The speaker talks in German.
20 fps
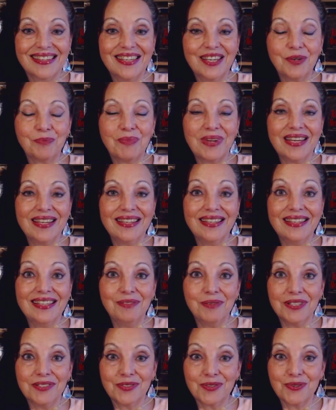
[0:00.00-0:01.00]
Ja, mein
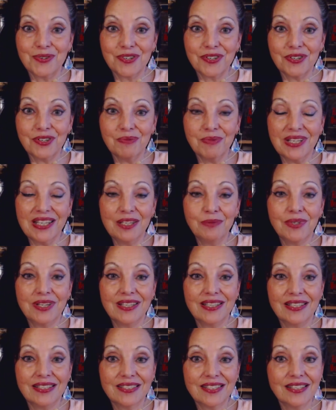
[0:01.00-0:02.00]
lieber Zuschauer, mein
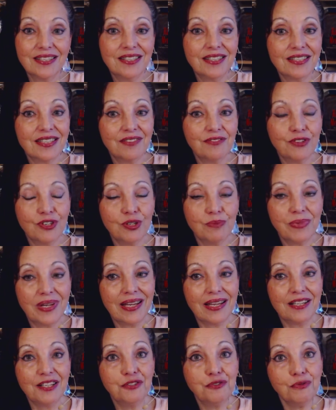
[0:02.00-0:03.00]
lieber Leser, in dieser Woche
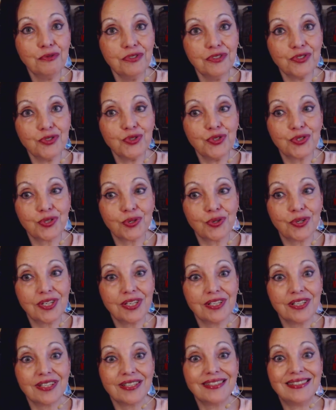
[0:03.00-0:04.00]
behält unsere
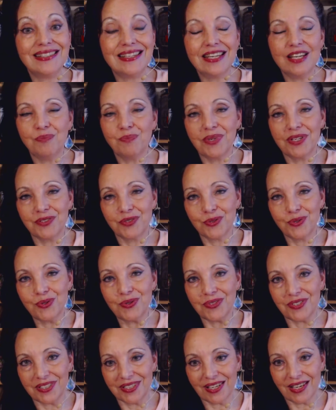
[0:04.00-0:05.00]
Sonne, der
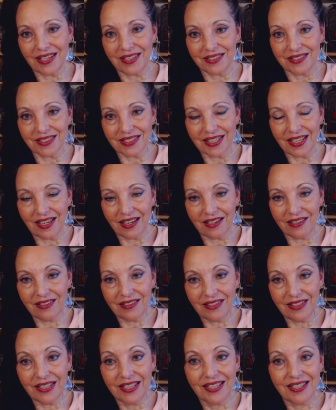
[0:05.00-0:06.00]

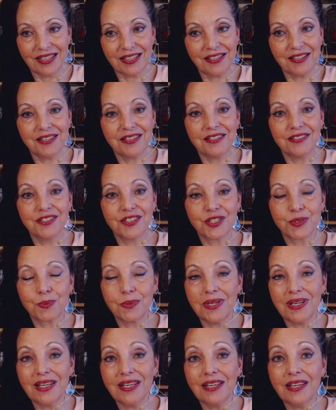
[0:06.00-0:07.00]
Persönlichkeitskern, in den
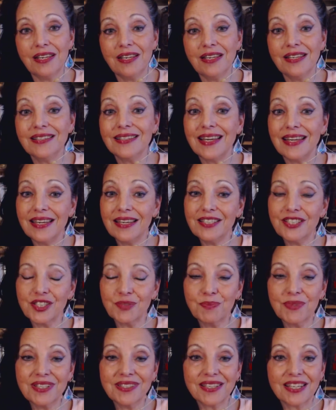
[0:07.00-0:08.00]
Zwillingen
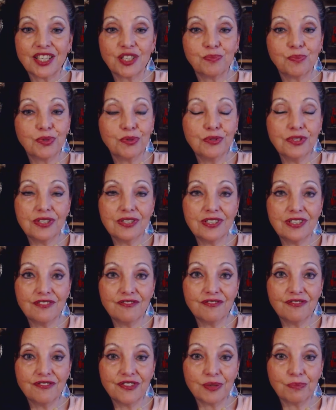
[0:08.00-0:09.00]
erstmal seine
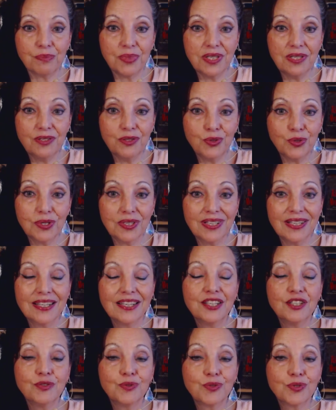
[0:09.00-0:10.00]
positive Verbindung
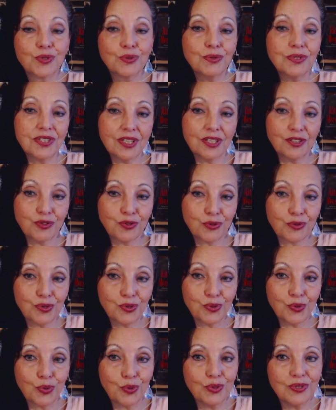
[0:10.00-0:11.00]
zu
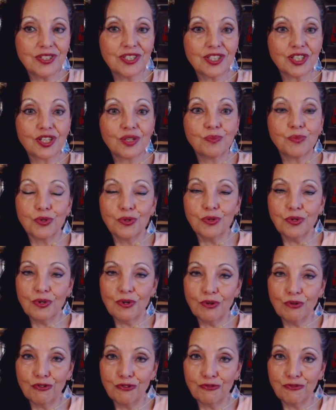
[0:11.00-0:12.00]
Saturn, unserem
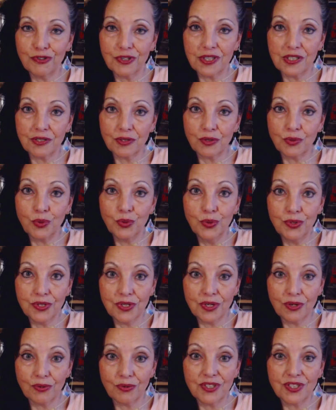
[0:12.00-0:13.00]
rückläufigen
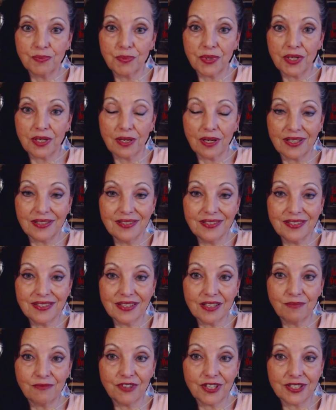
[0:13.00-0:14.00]
Hüter und
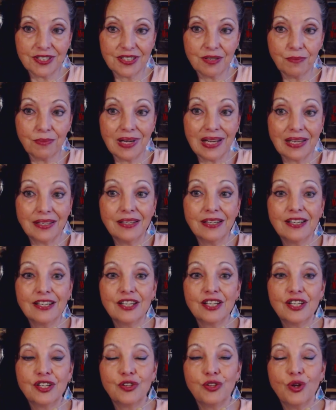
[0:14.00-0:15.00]
Begrenzer im Wassermann,
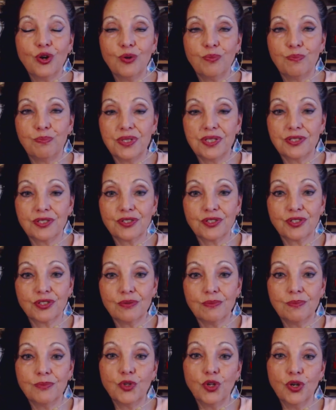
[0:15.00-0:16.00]
noch bis
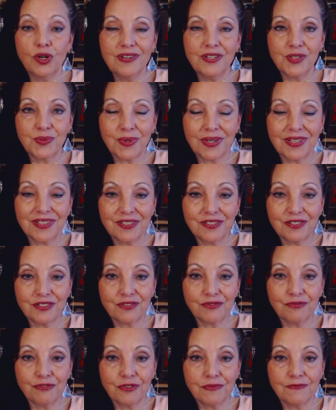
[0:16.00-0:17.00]
zum
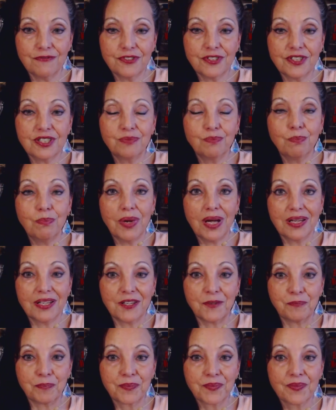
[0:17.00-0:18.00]
29.05.
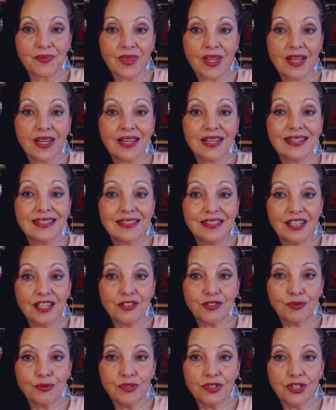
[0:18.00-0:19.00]
bei.
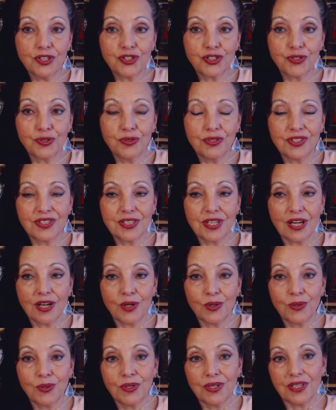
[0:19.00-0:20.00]
Das unterstützt
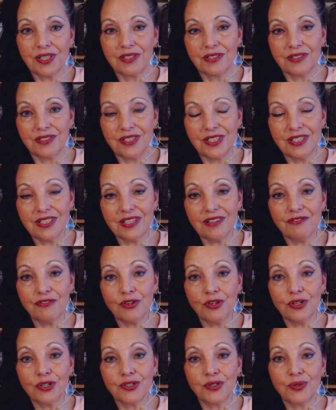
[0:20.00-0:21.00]
auch in dieser
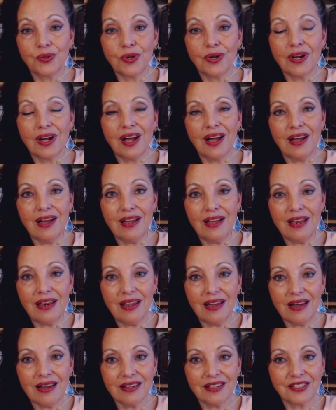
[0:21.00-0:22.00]
Woche noch
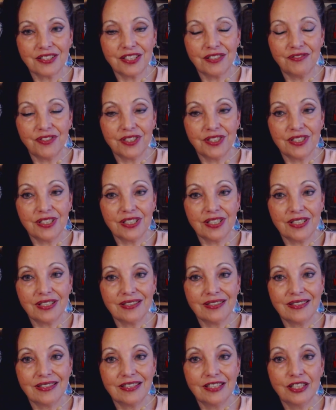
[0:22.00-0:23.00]
alle
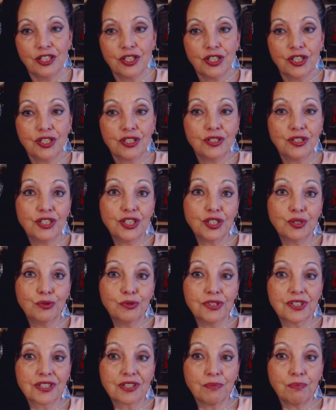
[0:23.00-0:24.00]
Aktivitäten, die
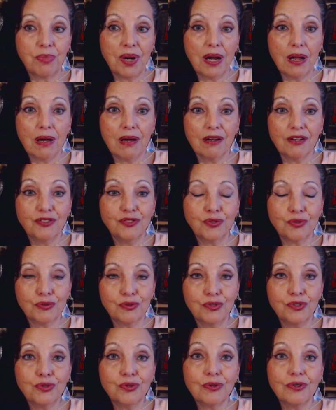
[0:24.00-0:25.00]
gut geplant
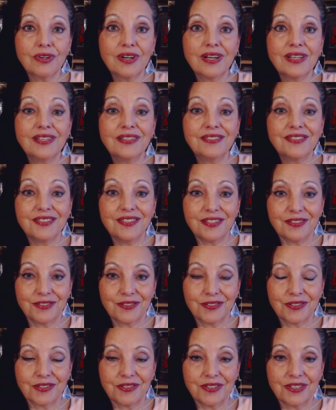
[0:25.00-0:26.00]
und organisiert
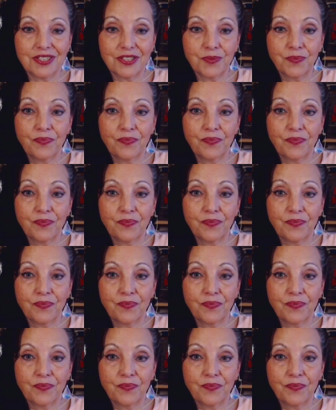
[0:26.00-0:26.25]
sind.